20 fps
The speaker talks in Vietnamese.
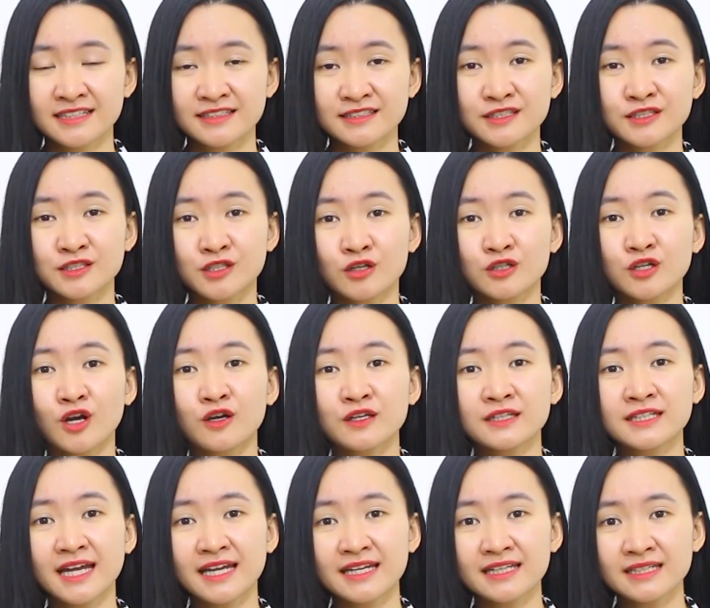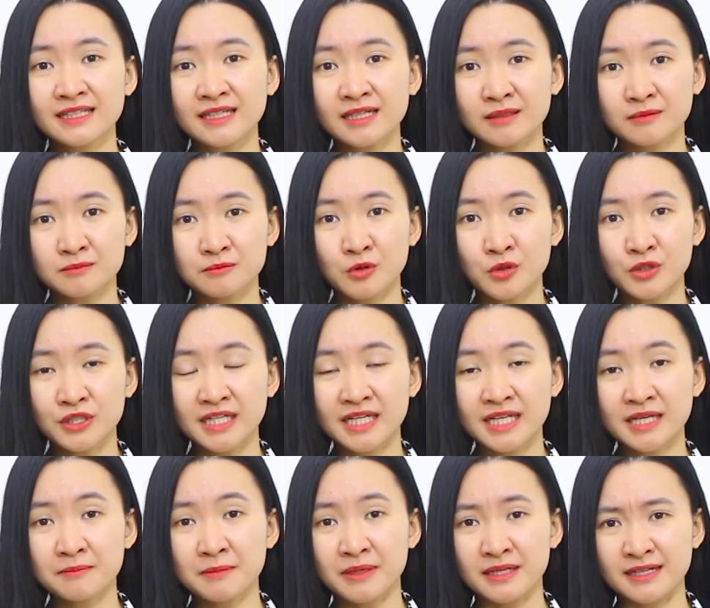đừng có nói ngay mỗi
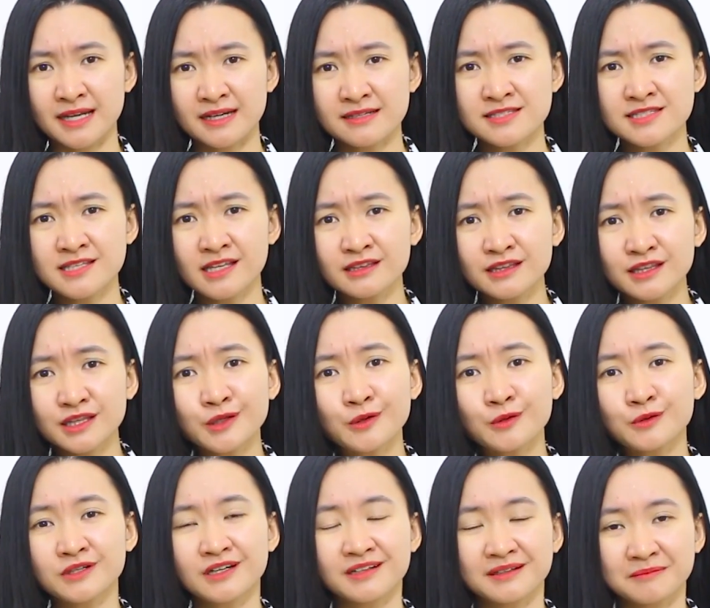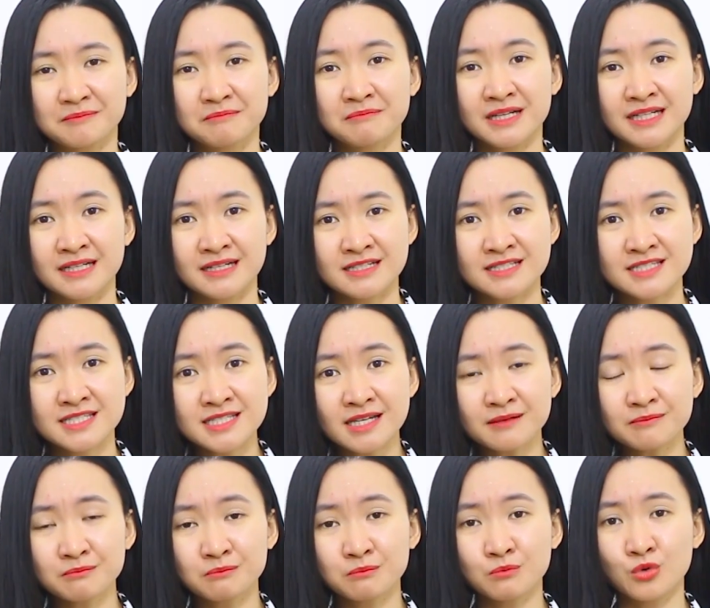khi mình đang rất tiêu cực, mình đang
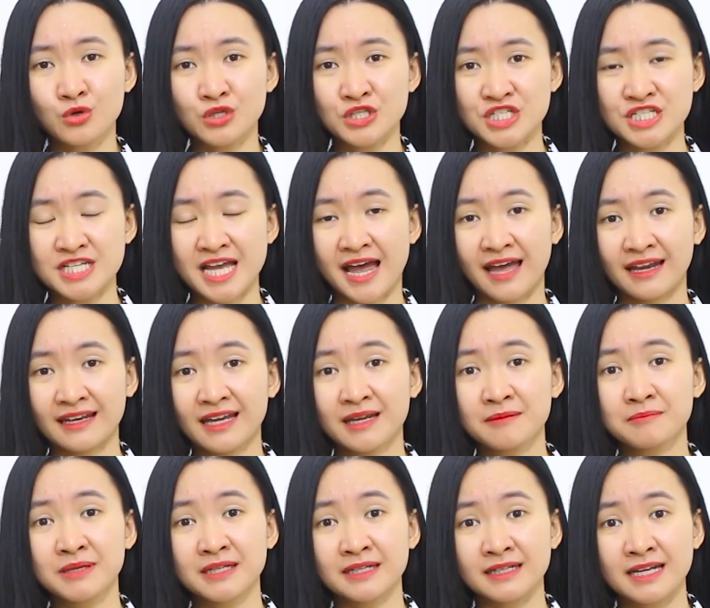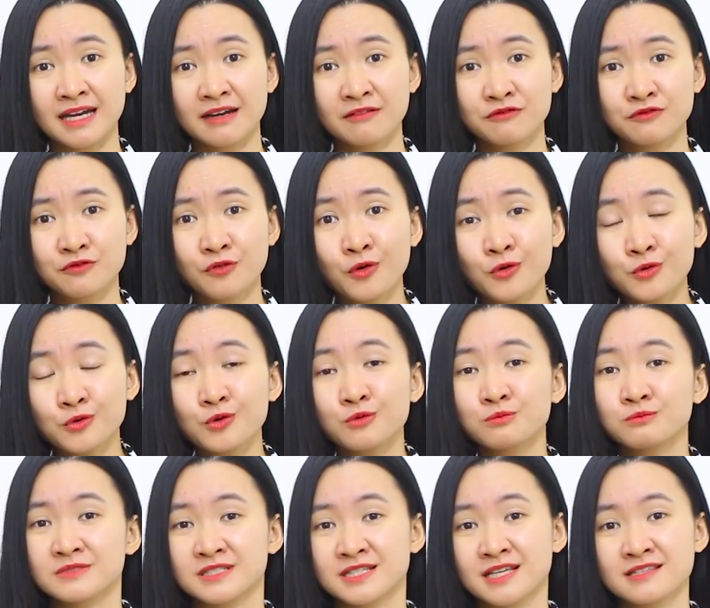rất buồn chán hay mình đang vô
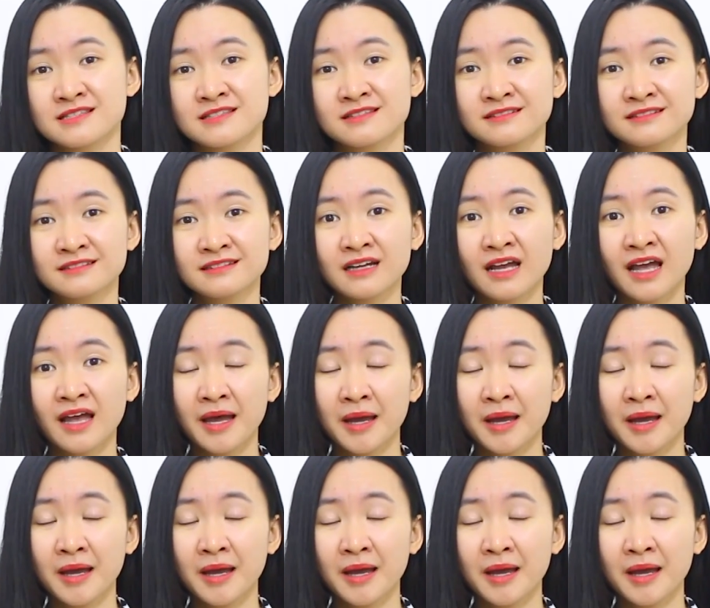cùng giận dữ.